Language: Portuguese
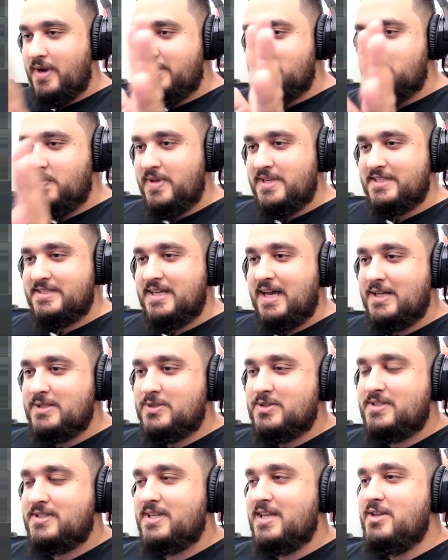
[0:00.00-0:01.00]
mais
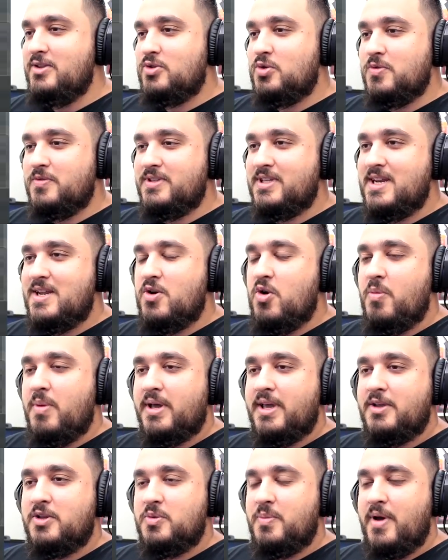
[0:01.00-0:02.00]
pesados, sem dúvida nenhuma,
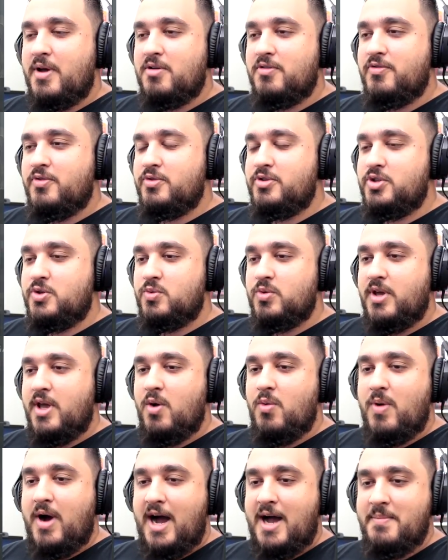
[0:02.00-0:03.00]
aqui do Battlefield 1, que
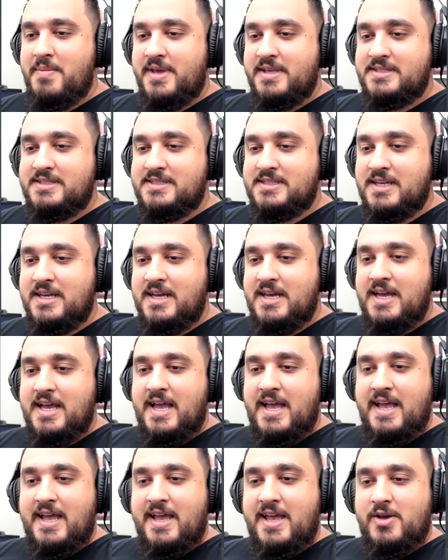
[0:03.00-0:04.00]
é o Amiens.
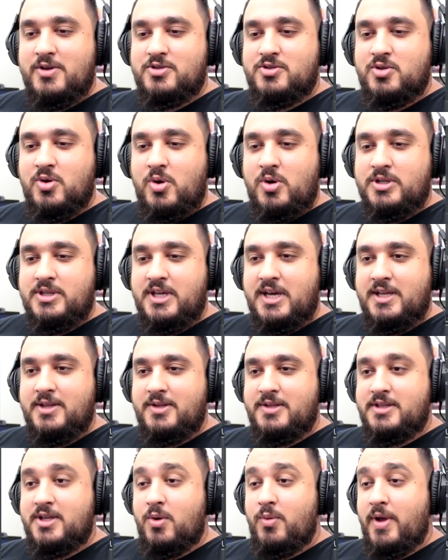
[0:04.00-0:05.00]
Eu estou
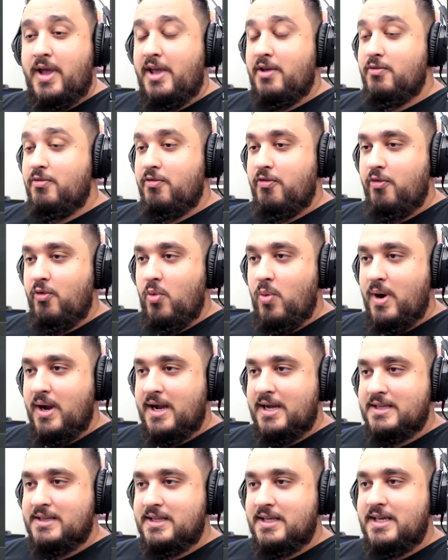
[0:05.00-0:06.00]
rodando então em Full
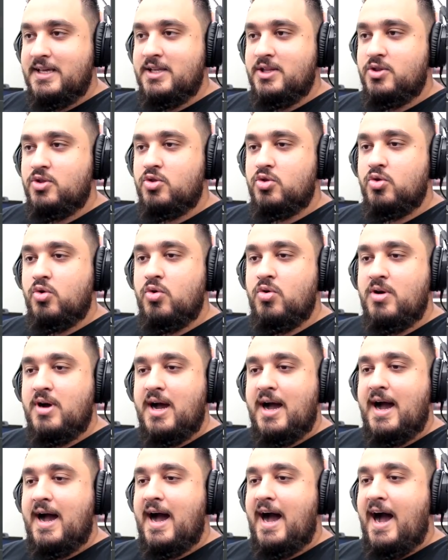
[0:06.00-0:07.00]
HD no
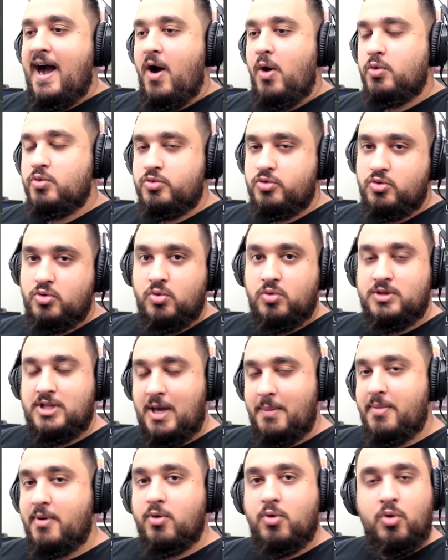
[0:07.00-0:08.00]
alto,
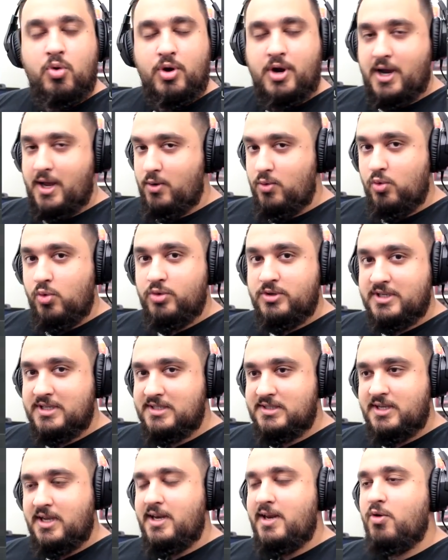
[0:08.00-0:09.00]
dá para colocar no ultra
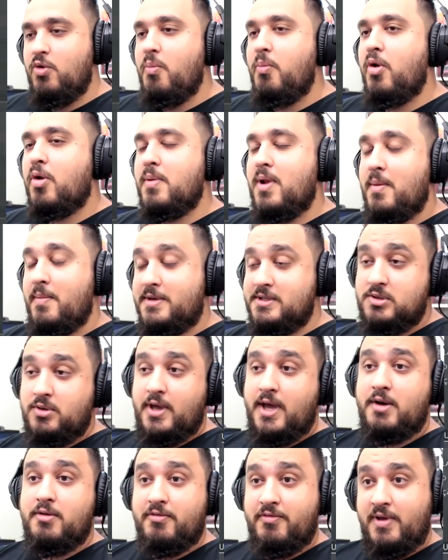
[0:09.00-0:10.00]
sem nenhum problema, mas eu
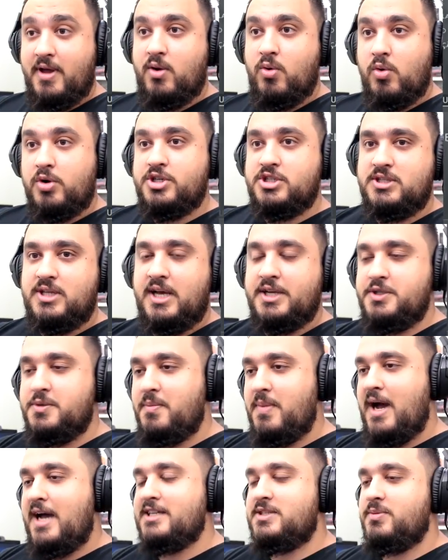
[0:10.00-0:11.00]
quero ver a quantidade
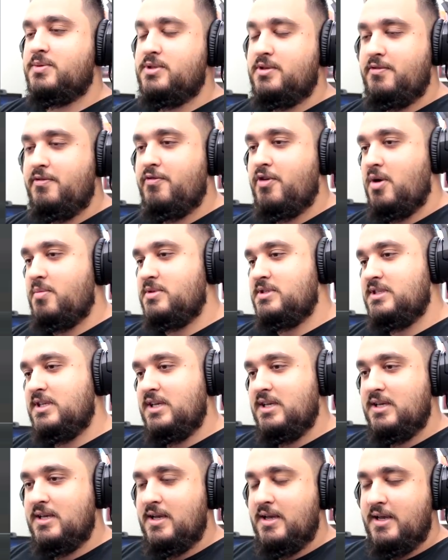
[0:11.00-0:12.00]
máxima de frames
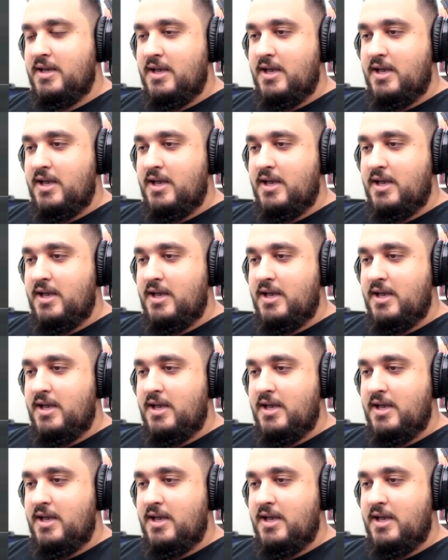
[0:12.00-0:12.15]
que